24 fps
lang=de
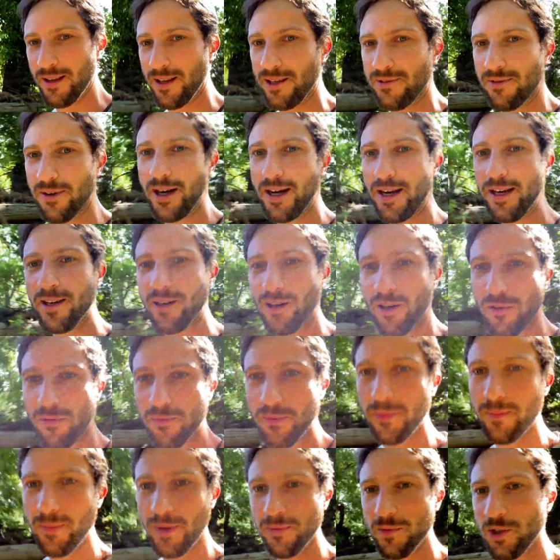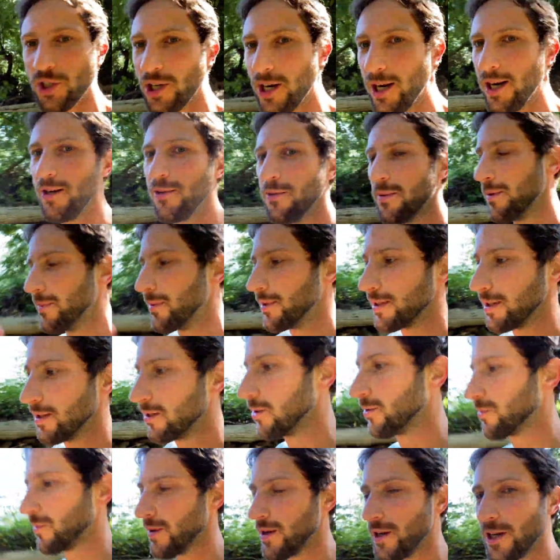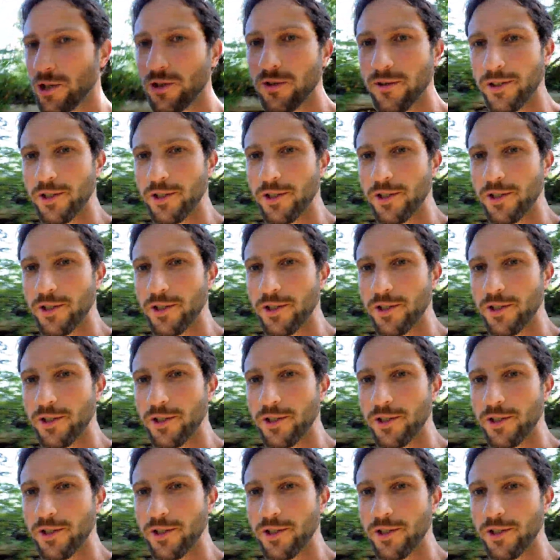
Ich war einkaufen mit meinem Schal über dem Gesicht und ich bin da schon